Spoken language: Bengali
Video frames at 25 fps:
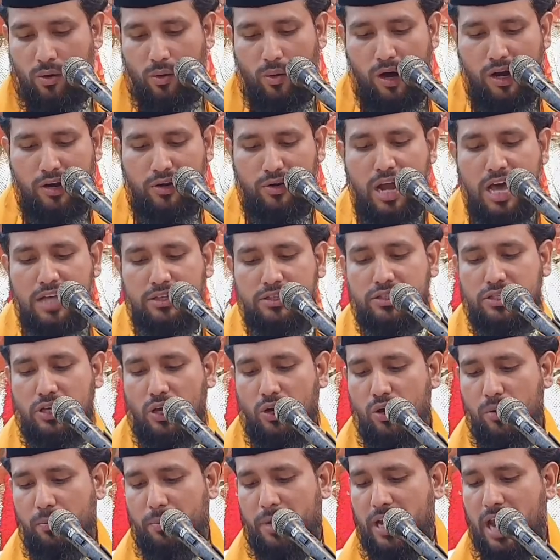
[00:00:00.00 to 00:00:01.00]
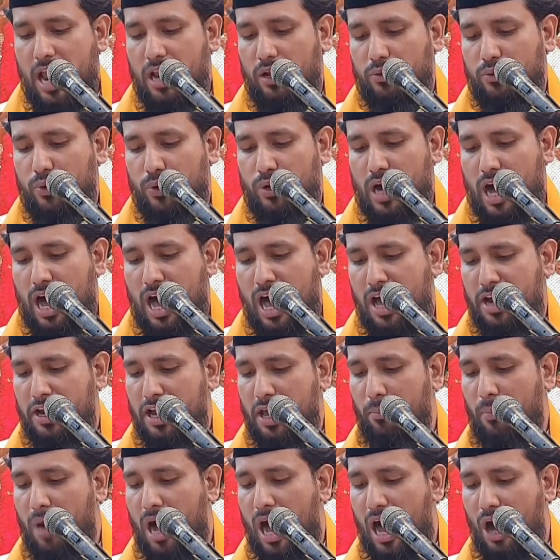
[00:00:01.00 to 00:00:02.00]
অনুনাজ্জিলু মিনাল
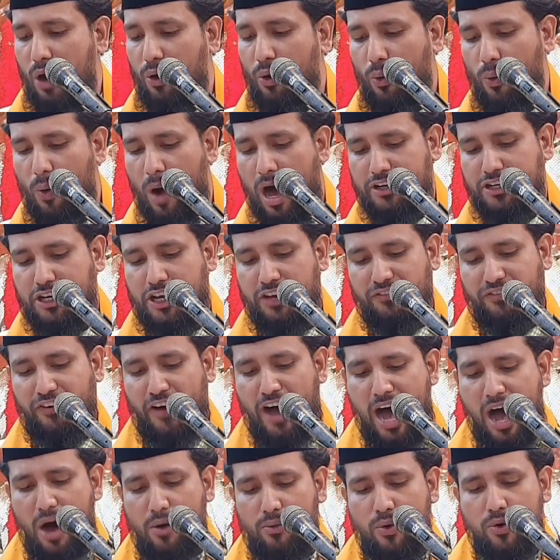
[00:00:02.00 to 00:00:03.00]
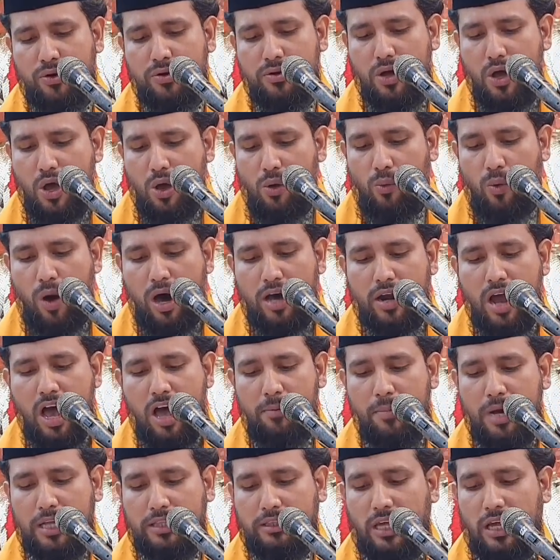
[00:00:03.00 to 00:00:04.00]
কোরআনে মা হুয়া শিফাউন ওয়া
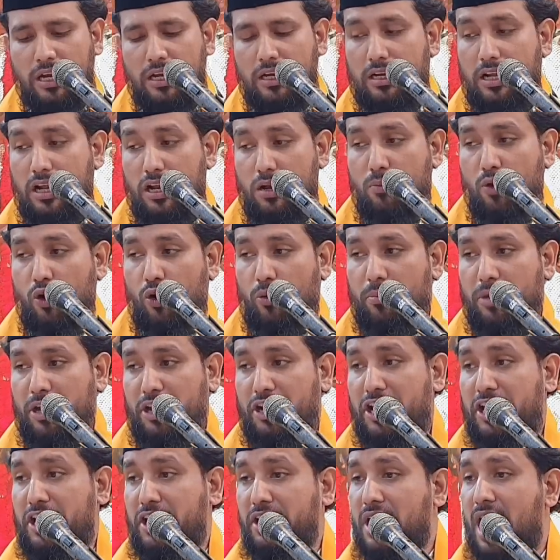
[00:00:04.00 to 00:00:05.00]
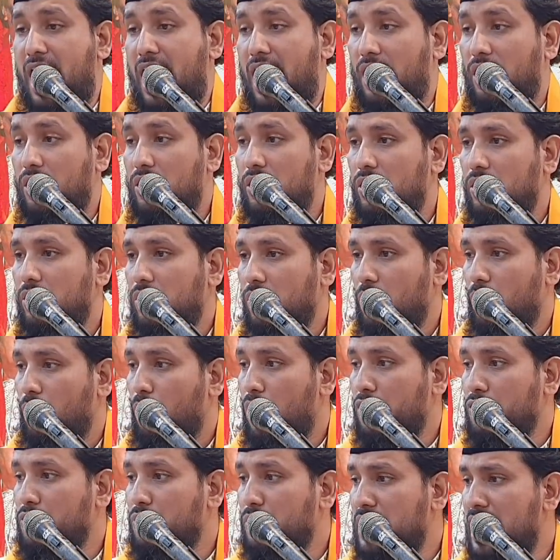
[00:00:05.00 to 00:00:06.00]
রাহমাতাল্লিল মুমিনিনা
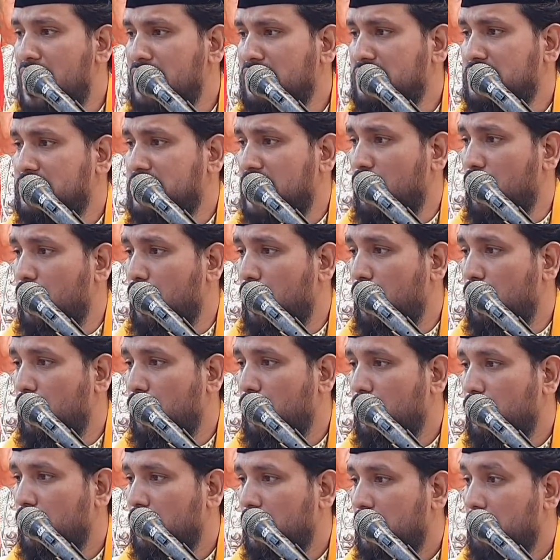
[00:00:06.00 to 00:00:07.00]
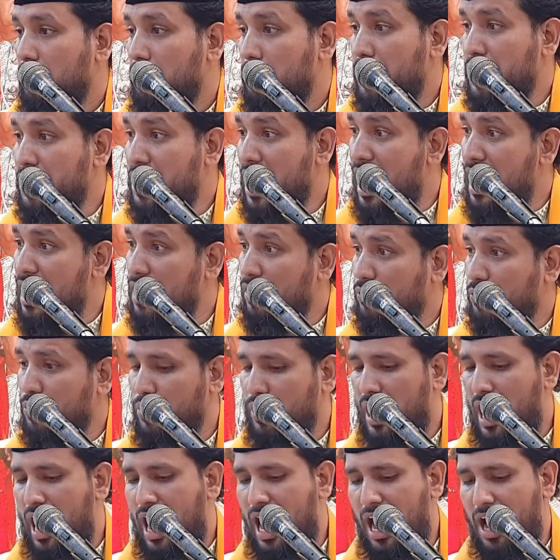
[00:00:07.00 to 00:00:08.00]
অনুনাজিল মিনাল
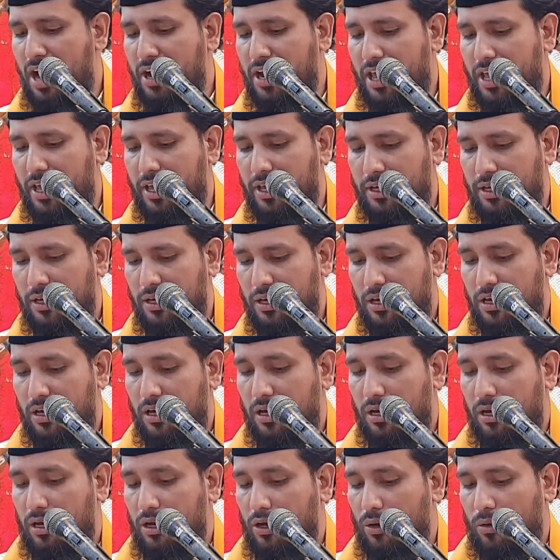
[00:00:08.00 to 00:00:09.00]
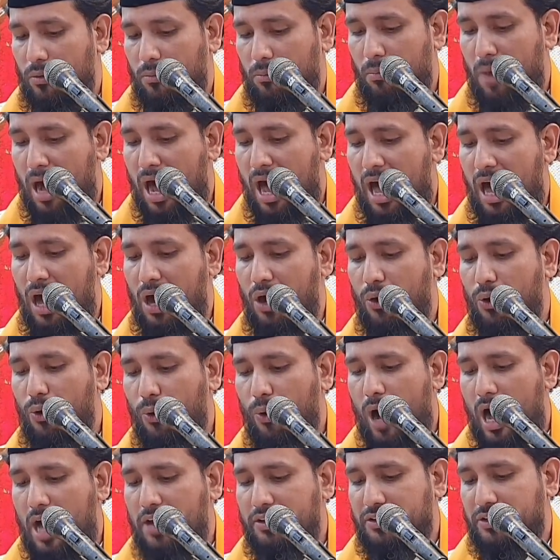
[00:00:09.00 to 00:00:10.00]
কোরআনে মা
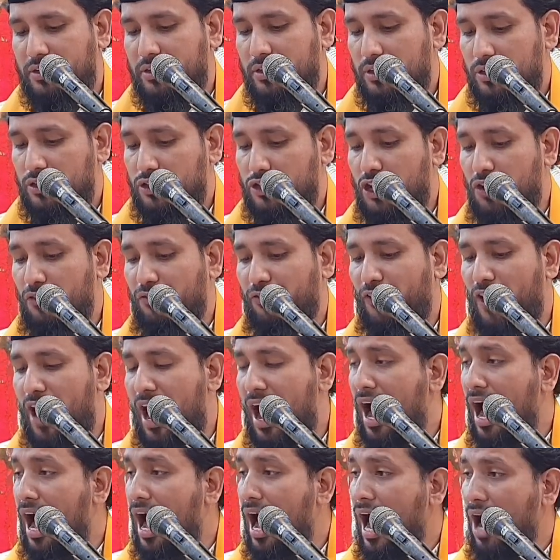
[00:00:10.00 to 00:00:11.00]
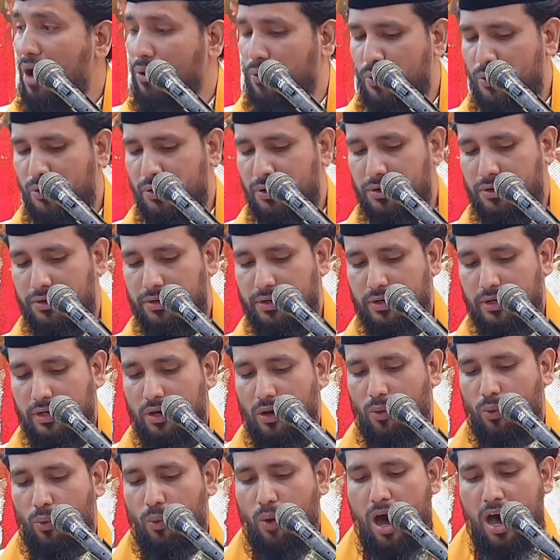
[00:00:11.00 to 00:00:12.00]
হুয়া শিফাউন
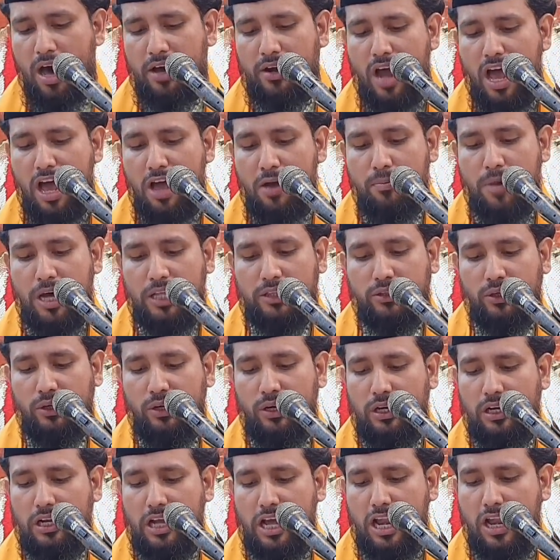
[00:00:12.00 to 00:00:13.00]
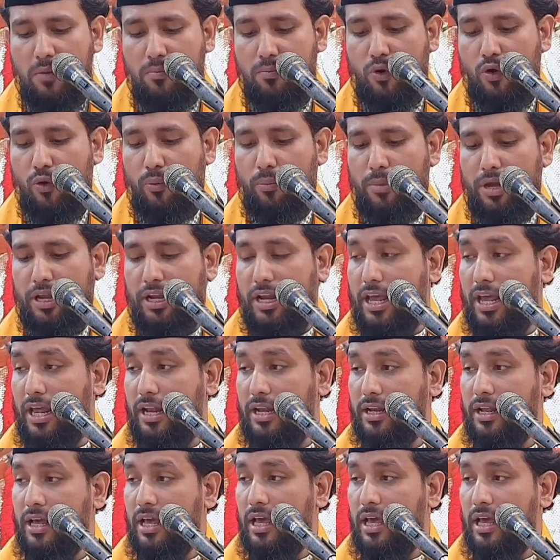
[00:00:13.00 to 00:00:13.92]
ওয়া রাহমাতুল্লিল মুমিনিন